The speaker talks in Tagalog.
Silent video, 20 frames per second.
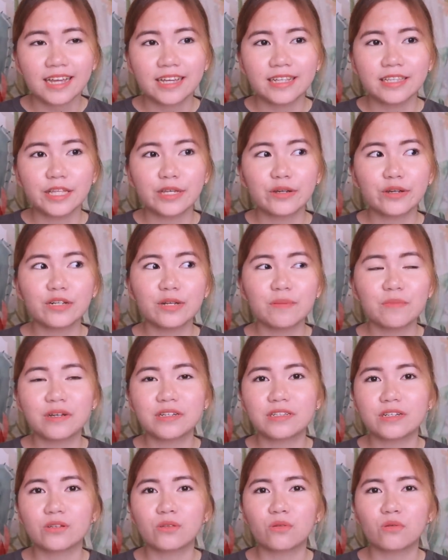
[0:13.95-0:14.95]
hindi ko
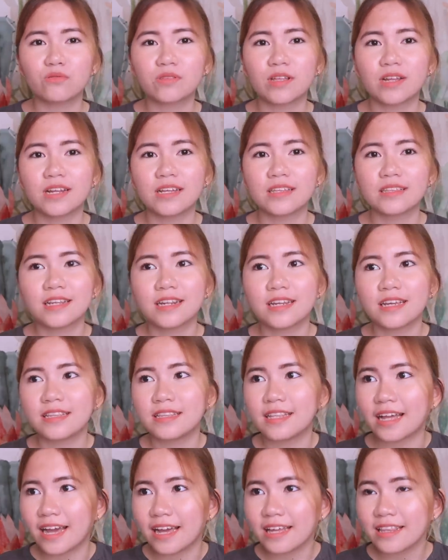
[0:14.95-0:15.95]
naman siya totally
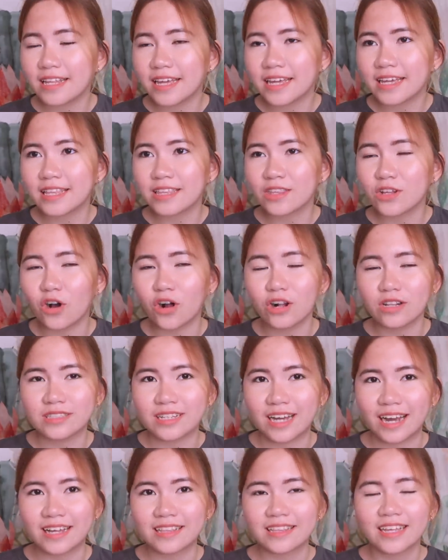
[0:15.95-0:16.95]
tinignan and all
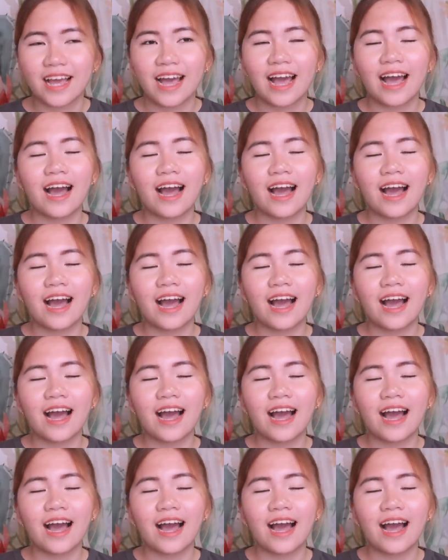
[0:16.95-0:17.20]
that.